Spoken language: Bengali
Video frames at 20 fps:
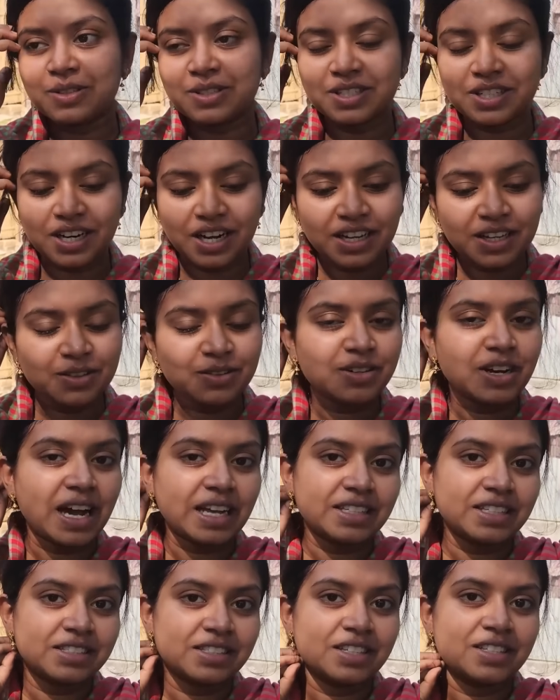করছে না কিন্তু
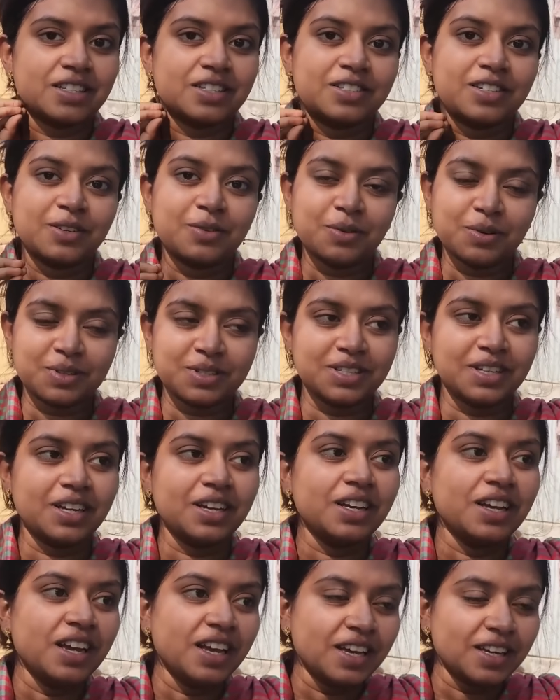কাছে এসে চেষ্টা করছে
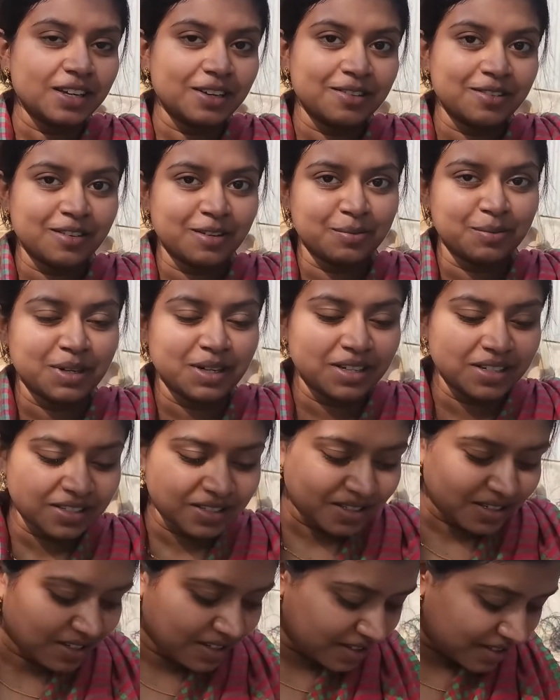কিন্তু আমরা
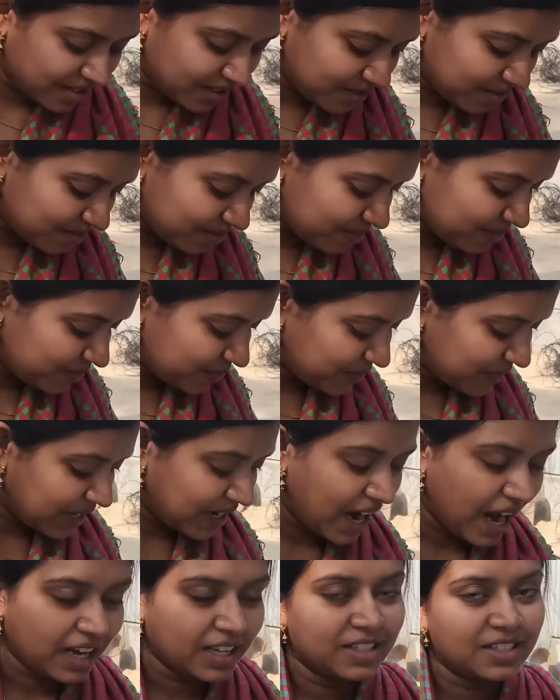ডিসটেন্স
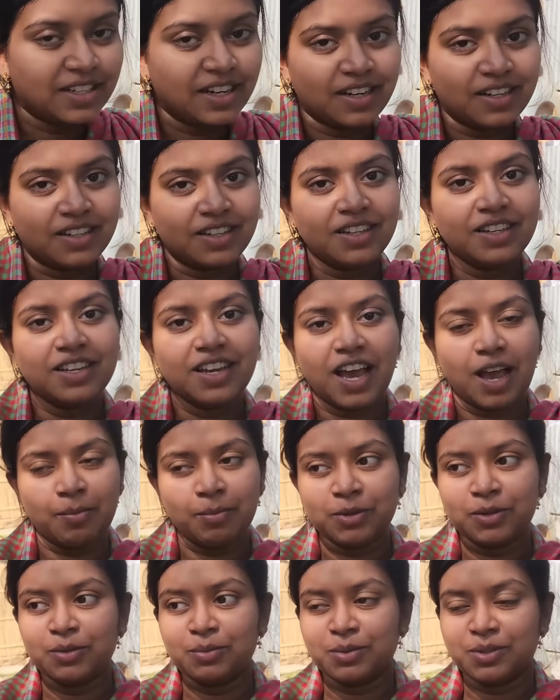রাখছি আর কি
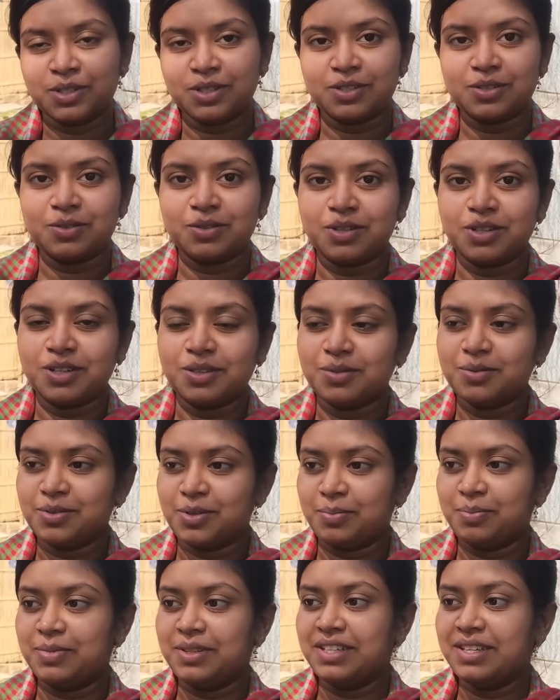আমি তো বিশেষ করে
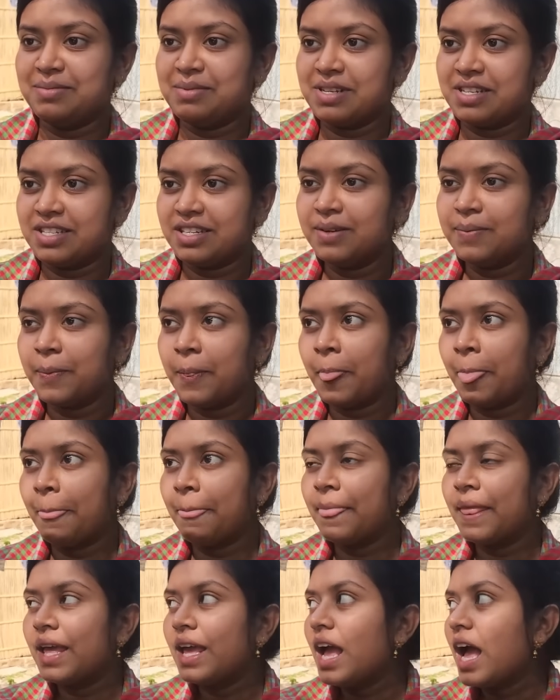সব থেকে বেশি
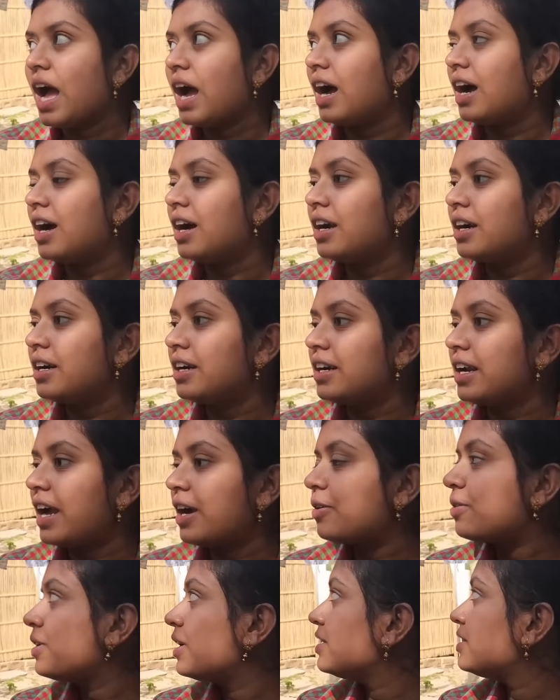আর
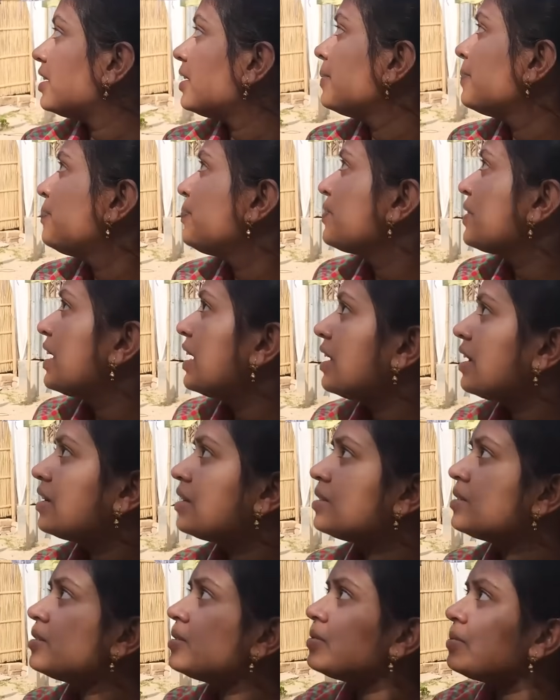এখন এই যে
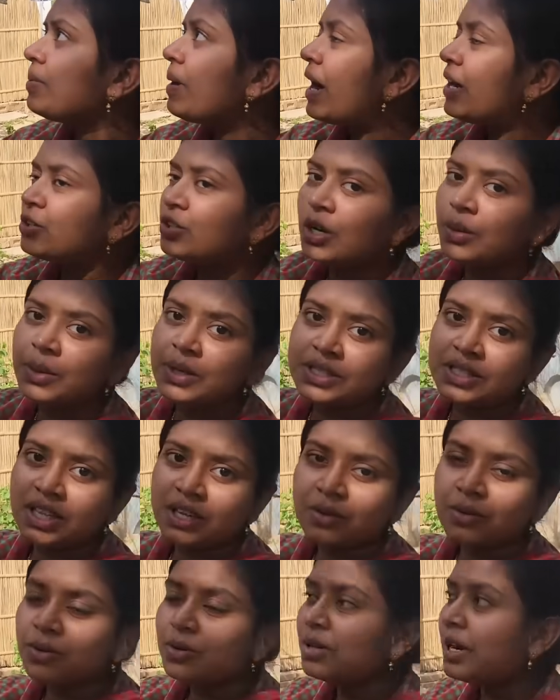মা সবে যে
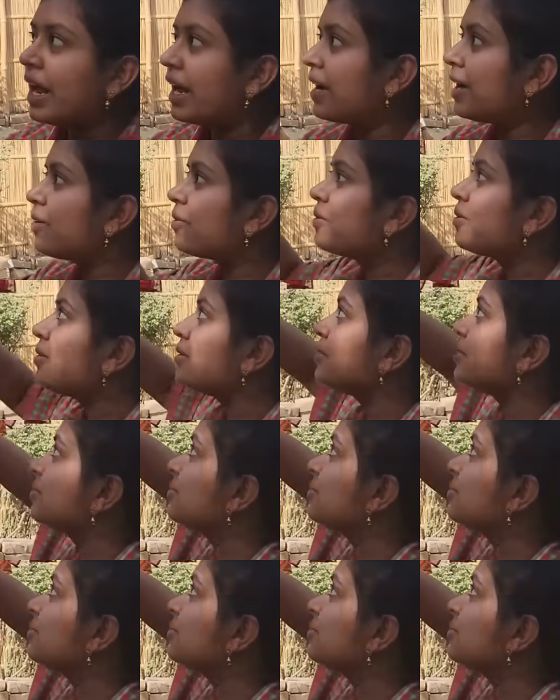দেখো ন্যাকড়াগুলো